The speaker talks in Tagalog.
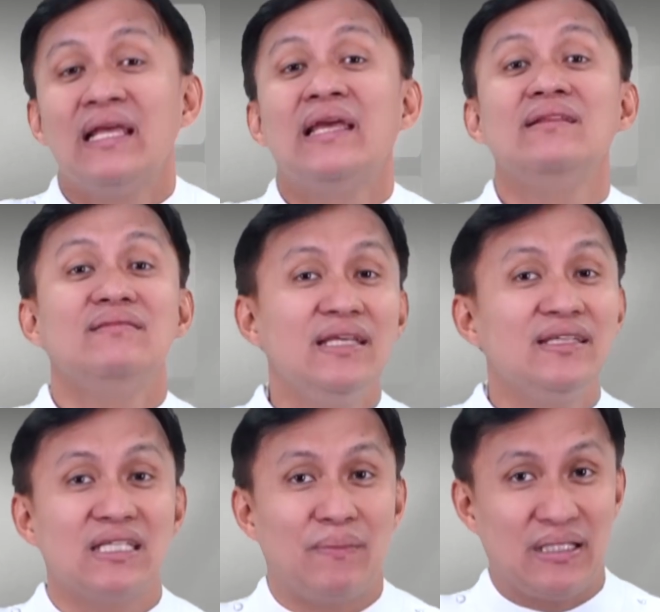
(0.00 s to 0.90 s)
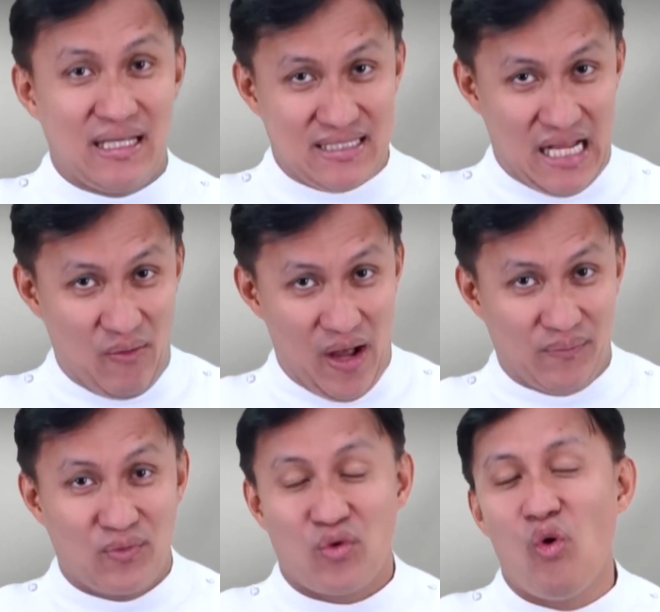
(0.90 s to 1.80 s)
Hindi niya naman asawa.
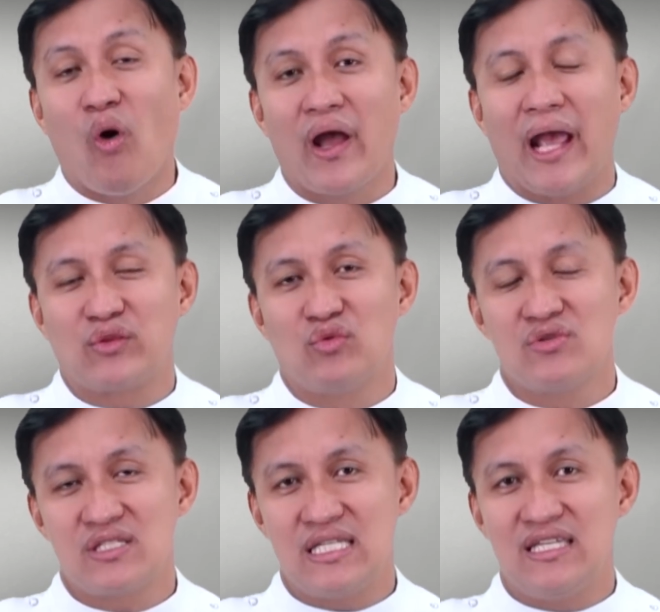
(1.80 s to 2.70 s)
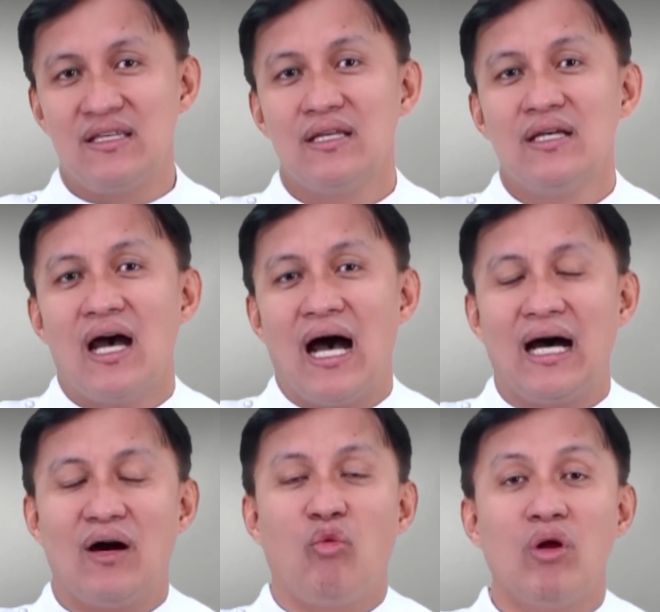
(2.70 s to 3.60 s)
Kung kaya itong si
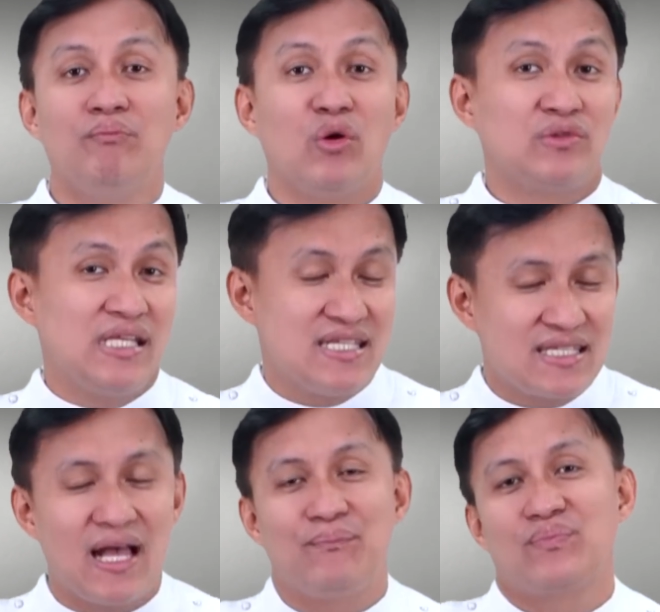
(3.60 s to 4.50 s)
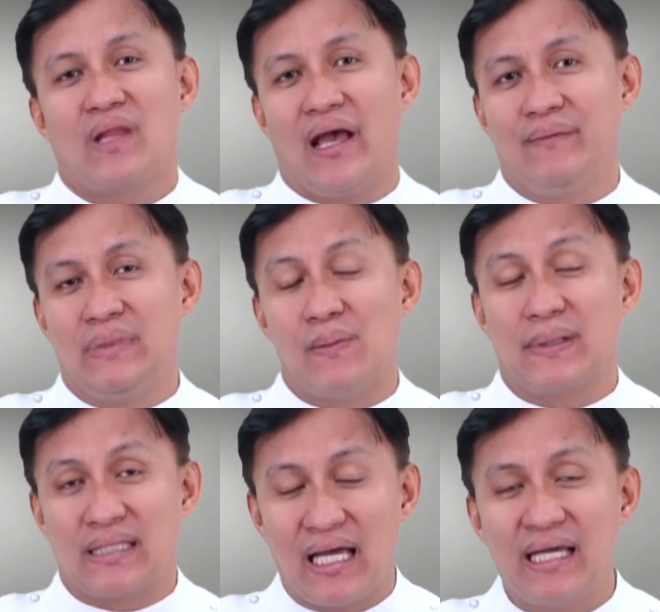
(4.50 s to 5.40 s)
uh, Juan Bautista ay
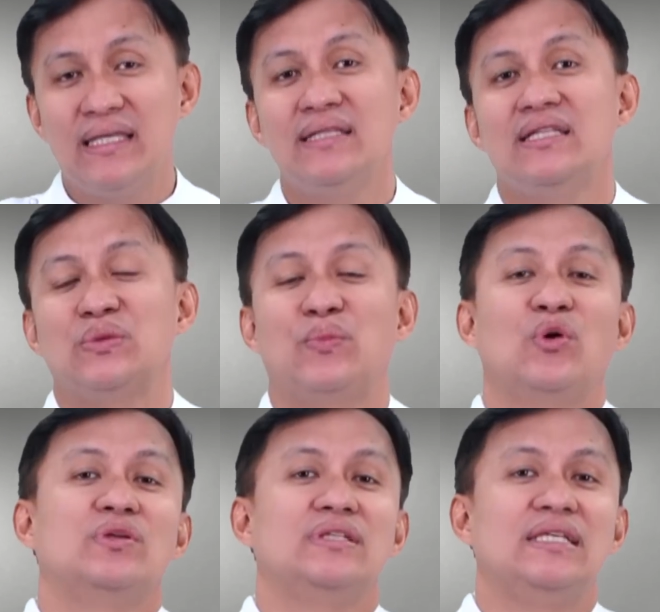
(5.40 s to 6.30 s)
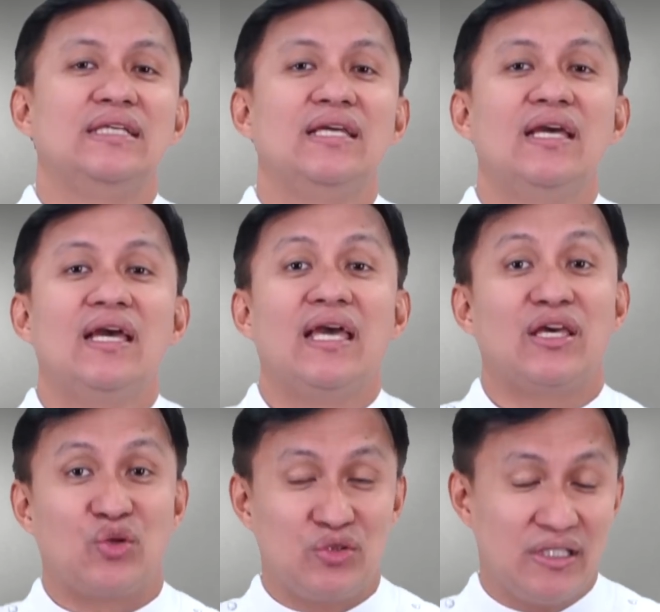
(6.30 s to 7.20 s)
pinapatay nito po ni
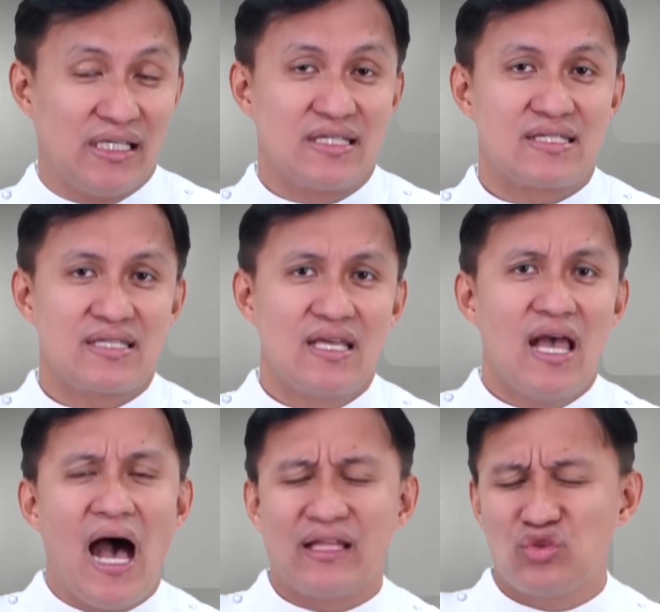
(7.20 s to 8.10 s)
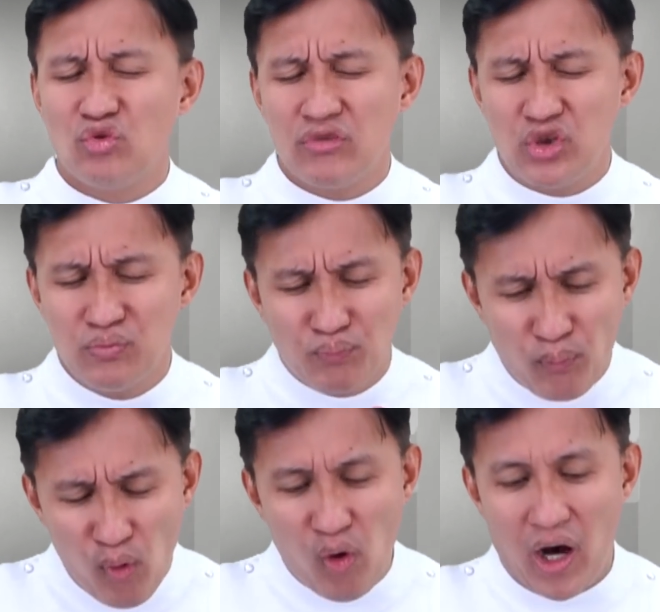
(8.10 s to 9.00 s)
Herodes. At nung yun
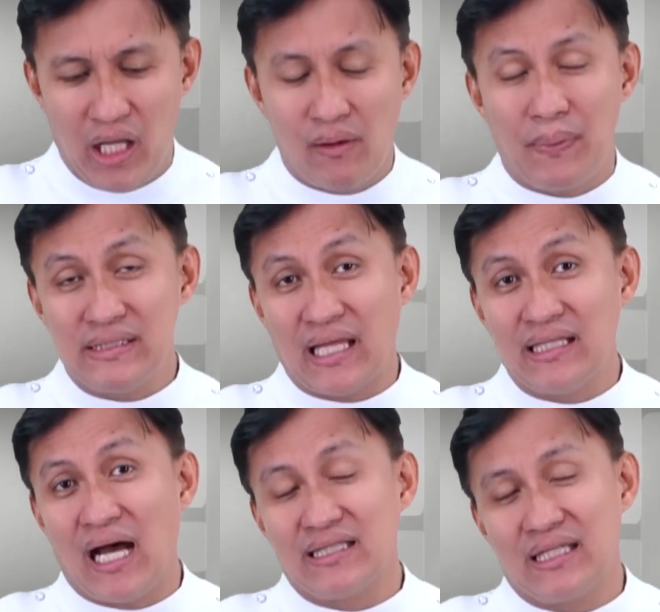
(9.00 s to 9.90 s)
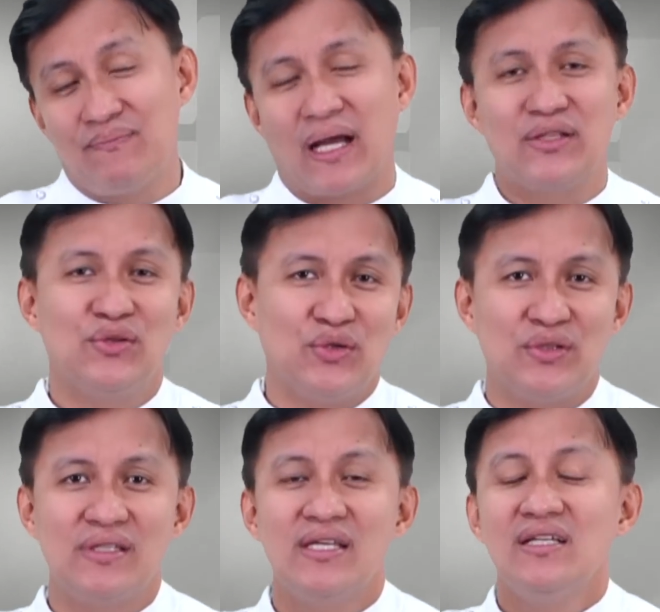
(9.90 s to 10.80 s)
po ay mabalitaan ng ating
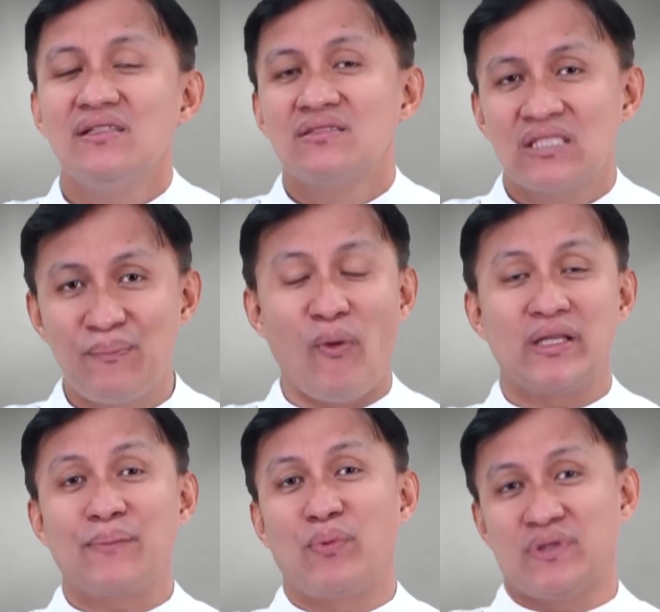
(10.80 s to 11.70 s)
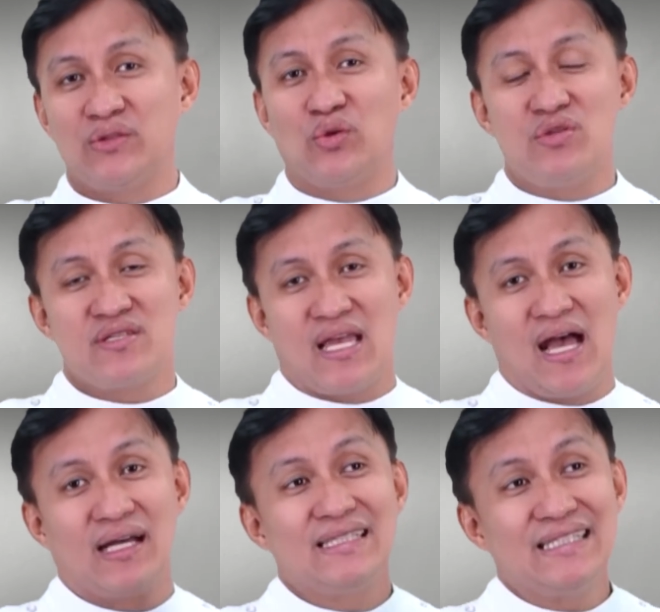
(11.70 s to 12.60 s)
Panginoon, siya po ay nagpunta doon
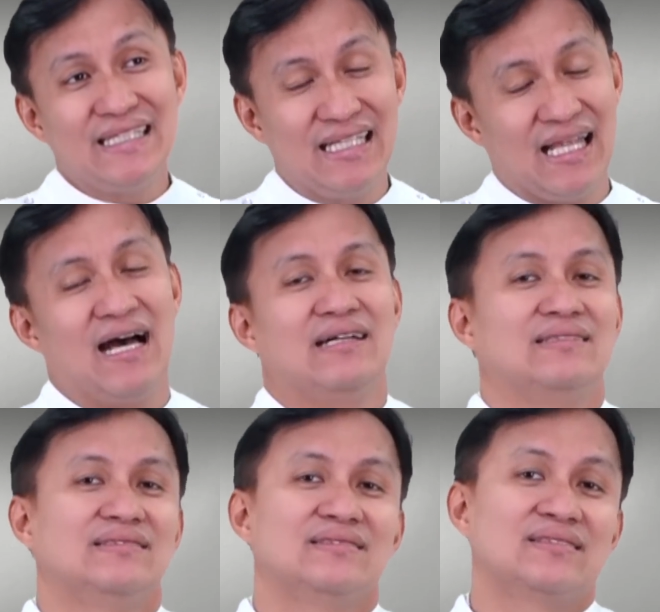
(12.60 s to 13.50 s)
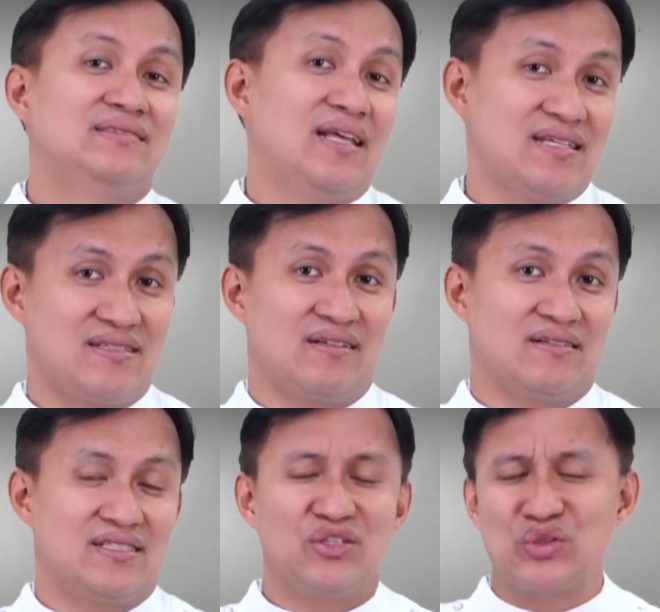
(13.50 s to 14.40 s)
sa ilang sa desert.
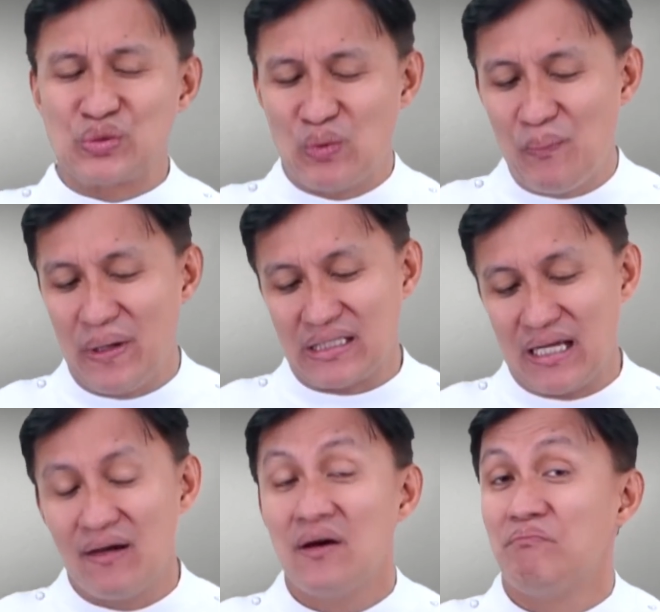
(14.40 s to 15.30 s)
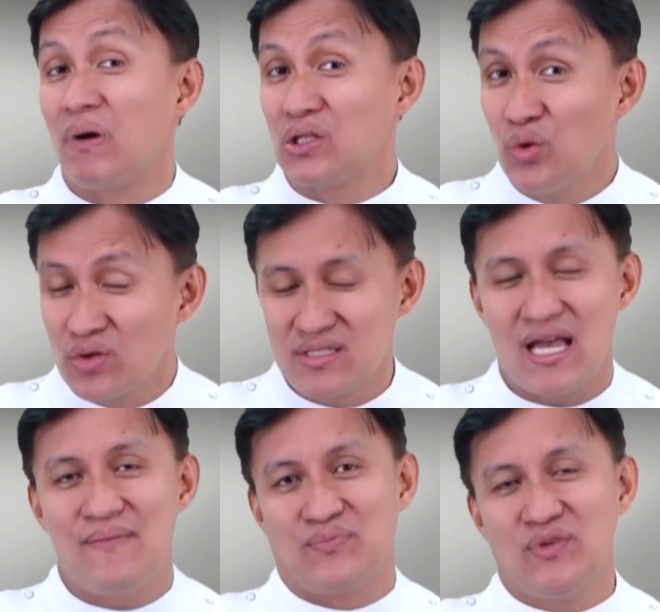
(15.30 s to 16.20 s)
Siguro po para
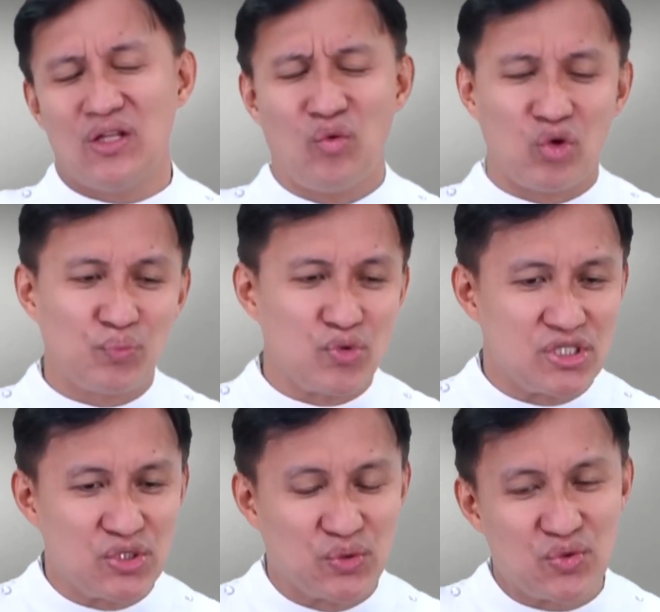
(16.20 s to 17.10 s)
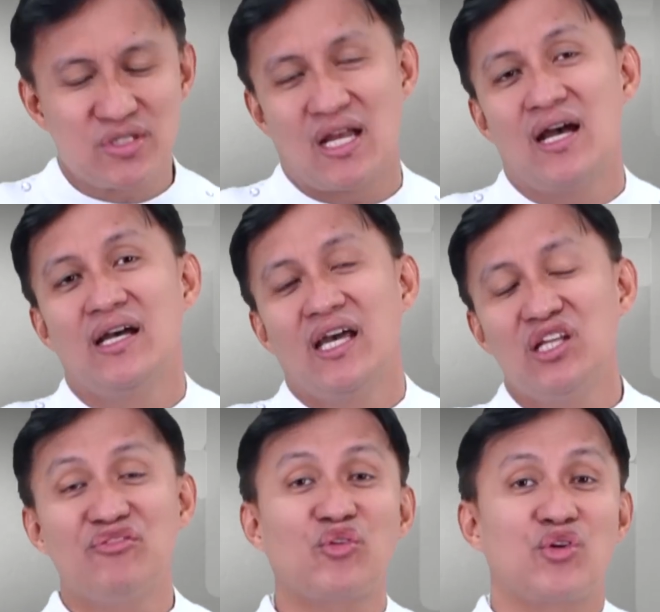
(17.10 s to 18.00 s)
magluksa, no, nalungkot po siguro siya.
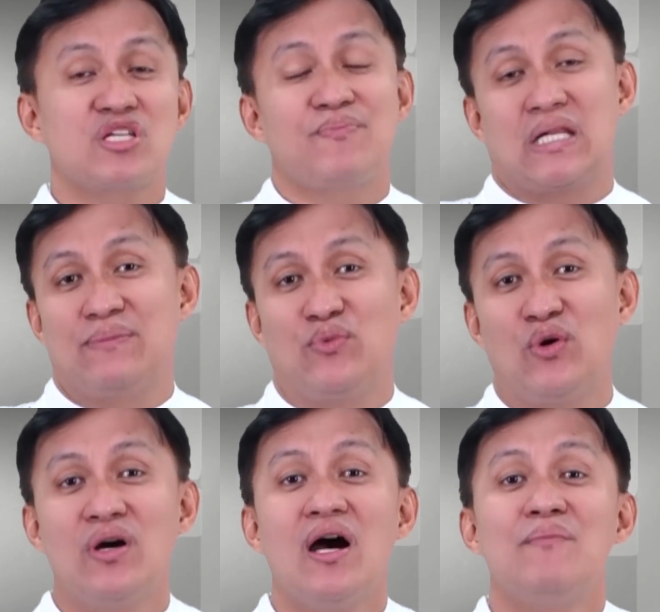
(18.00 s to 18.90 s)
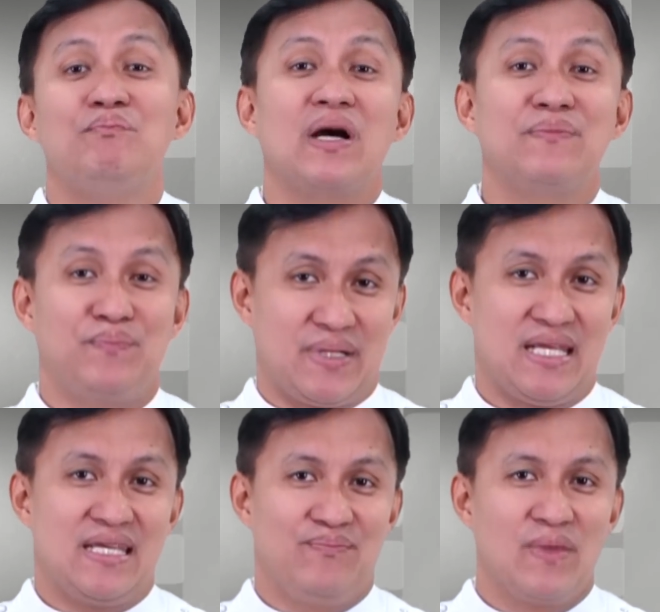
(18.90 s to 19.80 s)
And of course, para po
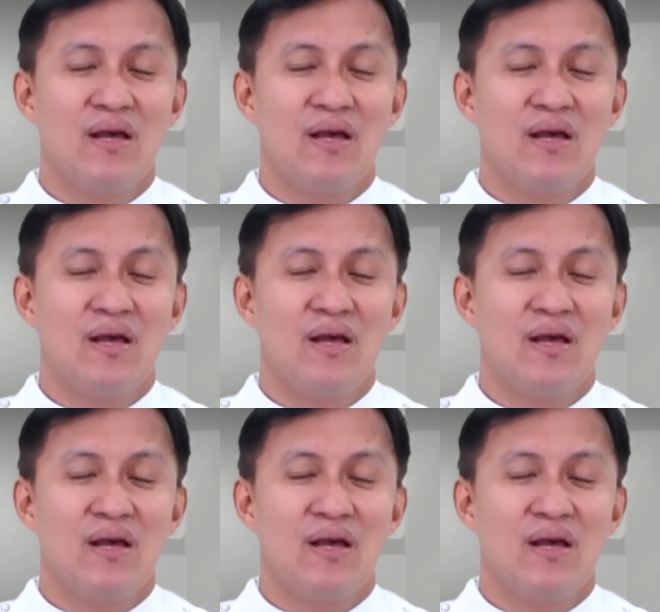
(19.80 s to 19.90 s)
magpray.